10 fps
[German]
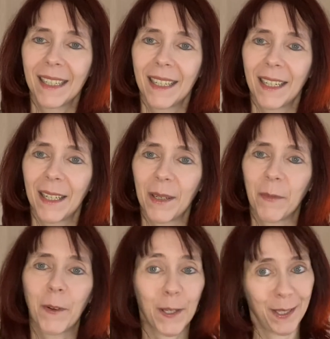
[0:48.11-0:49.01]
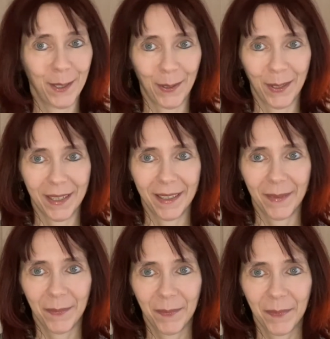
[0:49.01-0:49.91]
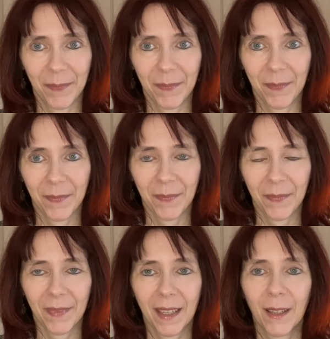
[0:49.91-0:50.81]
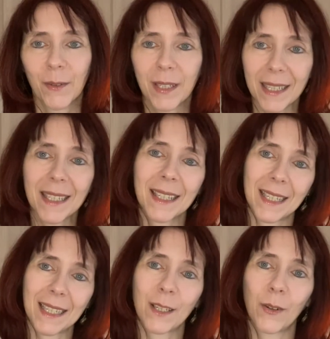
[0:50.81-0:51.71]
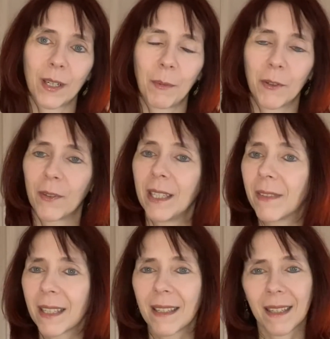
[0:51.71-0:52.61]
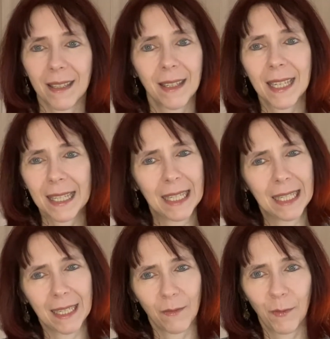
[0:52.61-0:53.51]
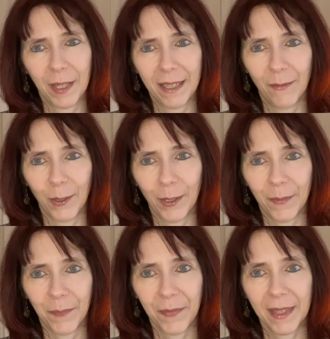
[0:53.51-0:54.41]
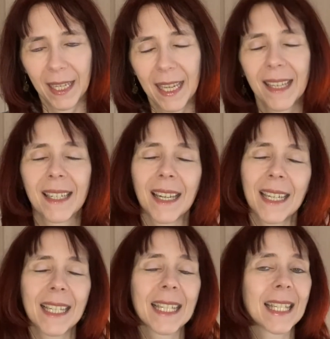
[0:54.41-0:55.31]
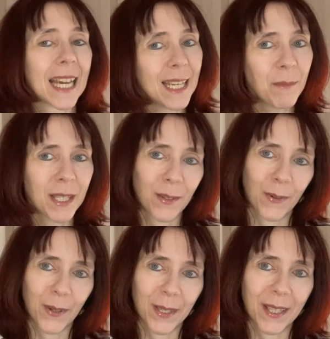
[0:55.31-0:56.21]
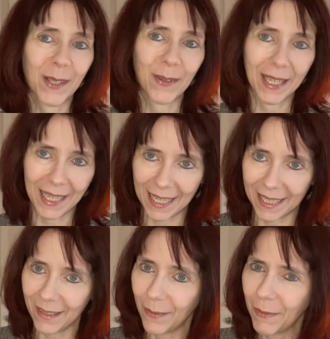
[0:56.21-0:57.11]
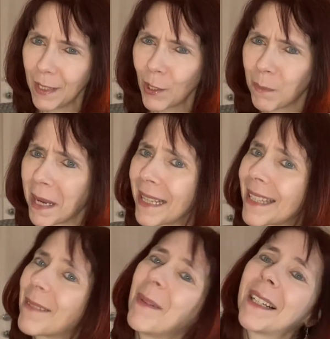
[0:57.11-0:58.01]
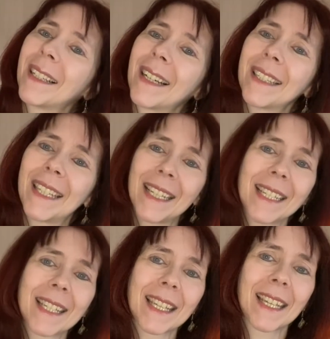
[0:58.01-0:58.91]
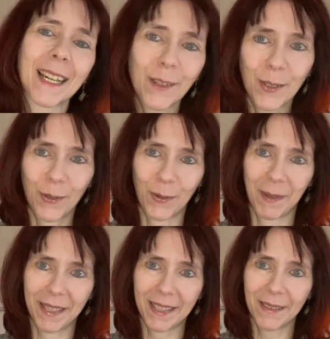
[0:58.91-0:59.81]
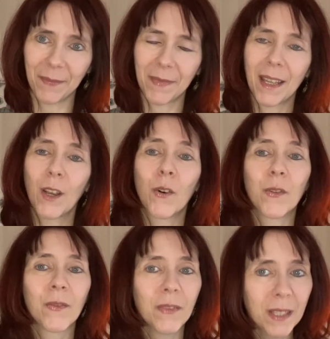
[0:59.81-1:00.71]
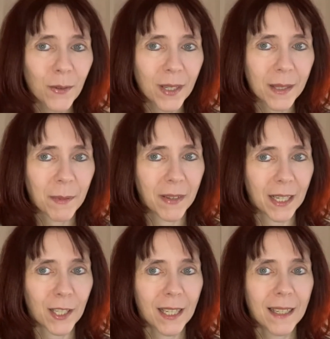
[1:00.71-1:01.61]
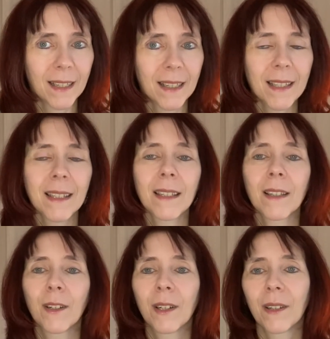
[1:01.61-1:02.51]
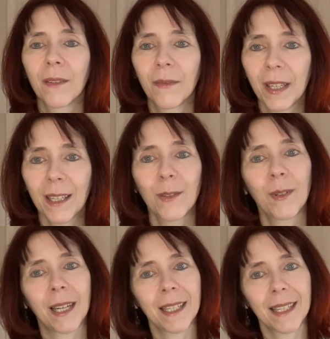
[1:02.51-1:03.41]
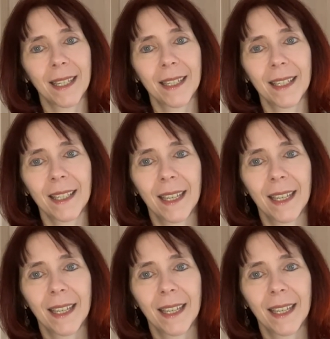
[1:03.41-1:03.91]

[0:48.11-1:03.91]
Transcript: ähm, fördern könnten. Und das ist, das ist kontraproduktiv. Das ist, das, das ist nicht das, wo wir hinwollen. Daher ist deine Mission heute zu lernen, wie viel Spaß es machen kann, Geld rauszuschmeißen und wie du das bewerkstelligen kannst, während du gleichzeitig